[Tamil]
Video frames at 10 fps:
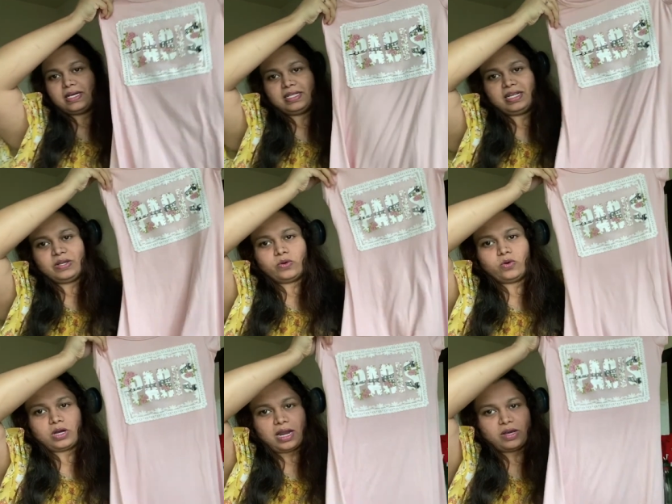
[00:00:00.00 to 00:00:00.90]
மாதிரி
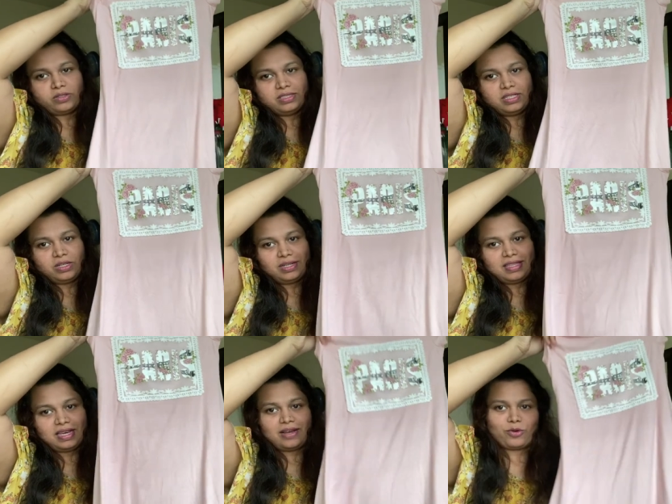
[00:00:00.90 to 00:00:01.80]
இருக்கும் ஆனால் வந்து
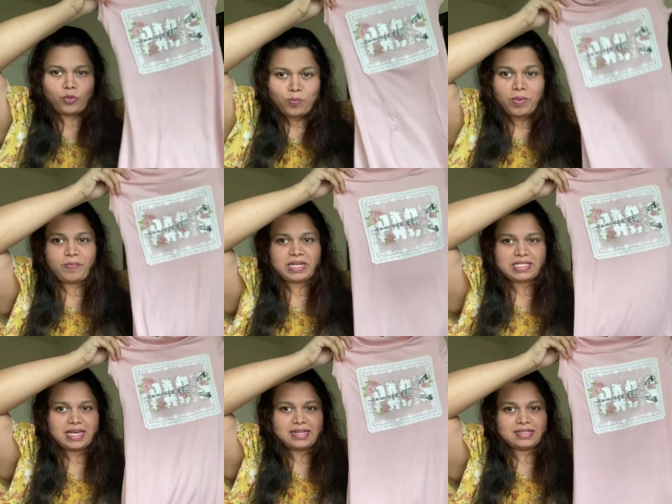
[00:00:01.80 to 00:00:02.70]
ரித்திகாக்கு ரொம்ப
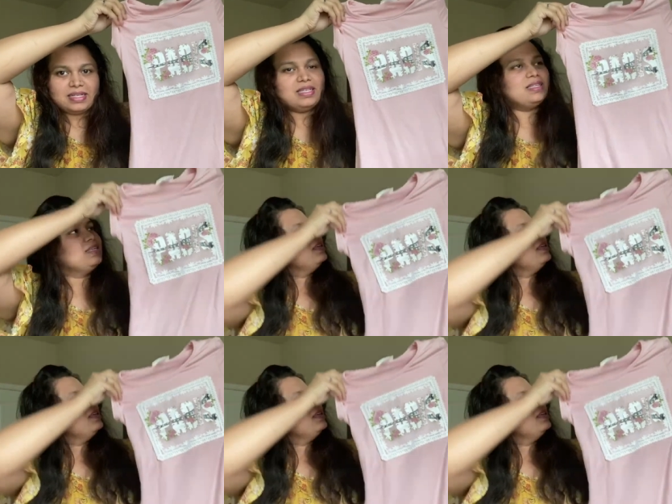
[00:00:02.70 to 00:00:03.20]
பெருசாக இருக்குது